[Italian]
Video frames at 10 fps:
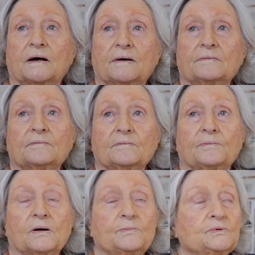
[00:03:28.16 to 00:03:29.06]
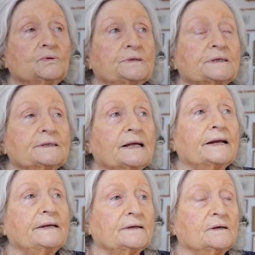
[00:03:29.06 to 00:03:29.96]
a un po' più di 30
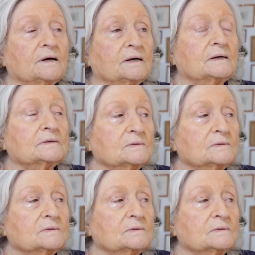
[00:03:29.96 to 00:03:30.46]
anni ha